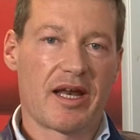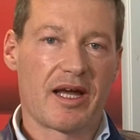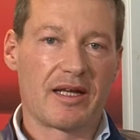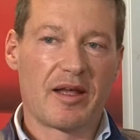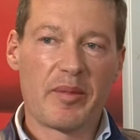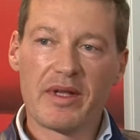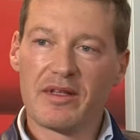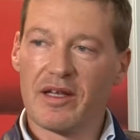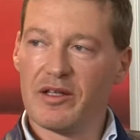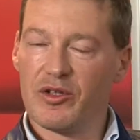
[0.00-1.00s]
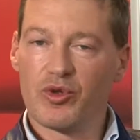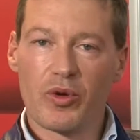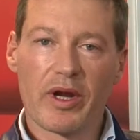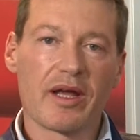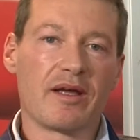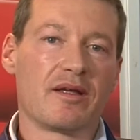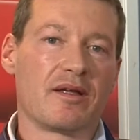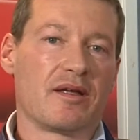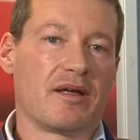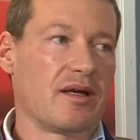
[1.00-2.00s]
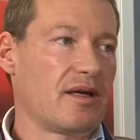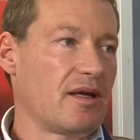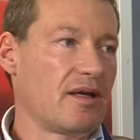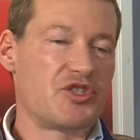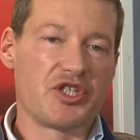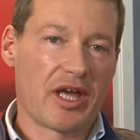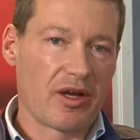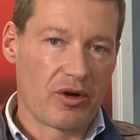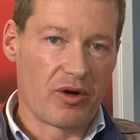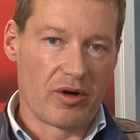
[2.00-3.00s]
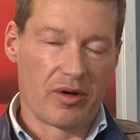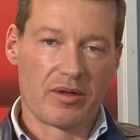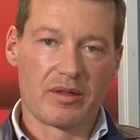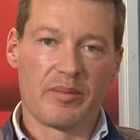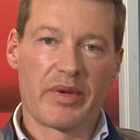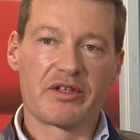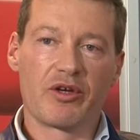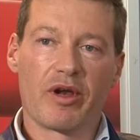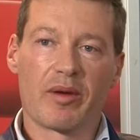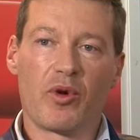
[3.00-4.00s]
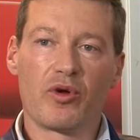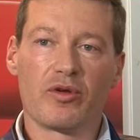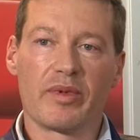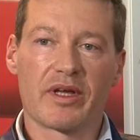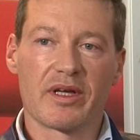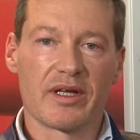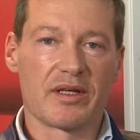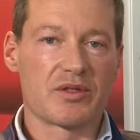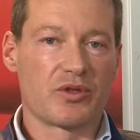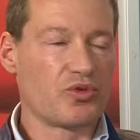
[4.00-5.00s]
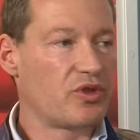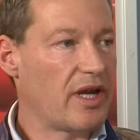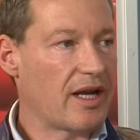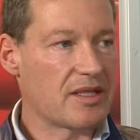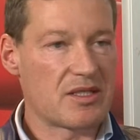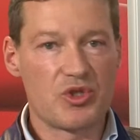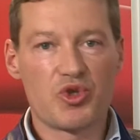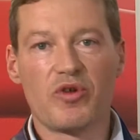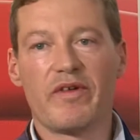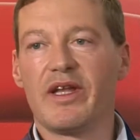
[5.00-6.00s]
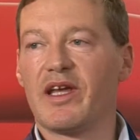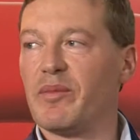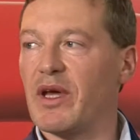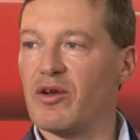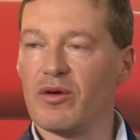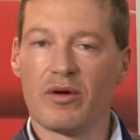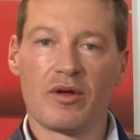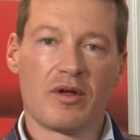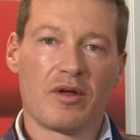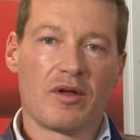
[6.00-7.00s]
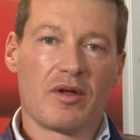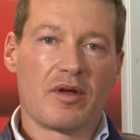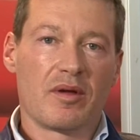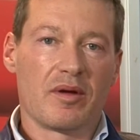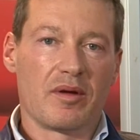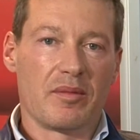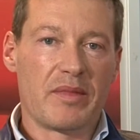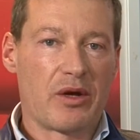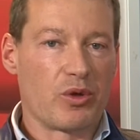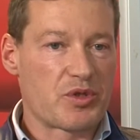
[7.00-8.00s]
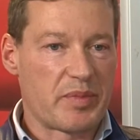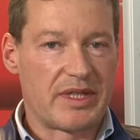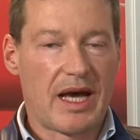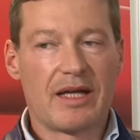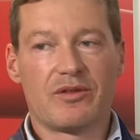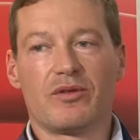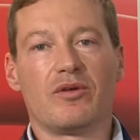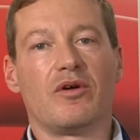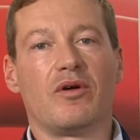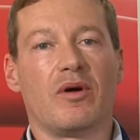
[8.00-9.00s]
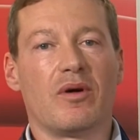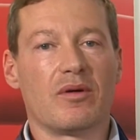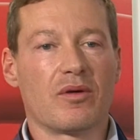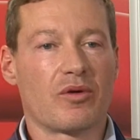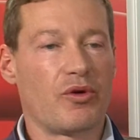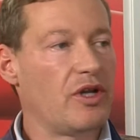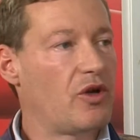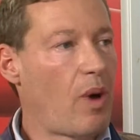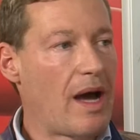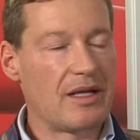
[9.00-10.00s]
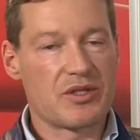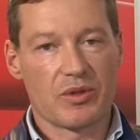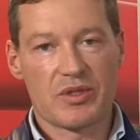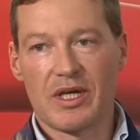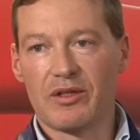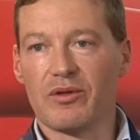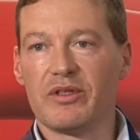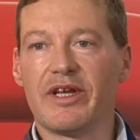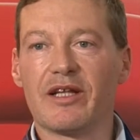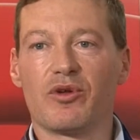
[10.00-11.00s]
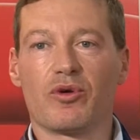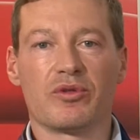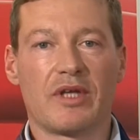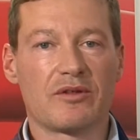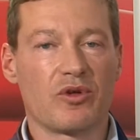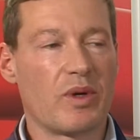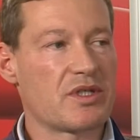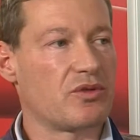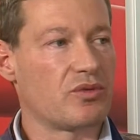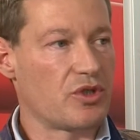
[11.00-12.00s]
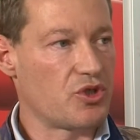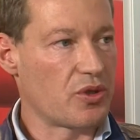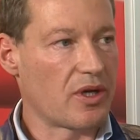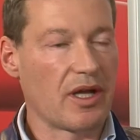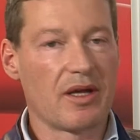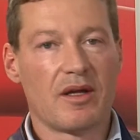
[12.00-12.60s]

caldamente l'editore, eh, ci tengo in particolar modo perché sono tutti ragazzi giovani che mi hanno eh, mi hanno ospitato, con i quali sono stato in diretto contatto quasi tutti i giorni.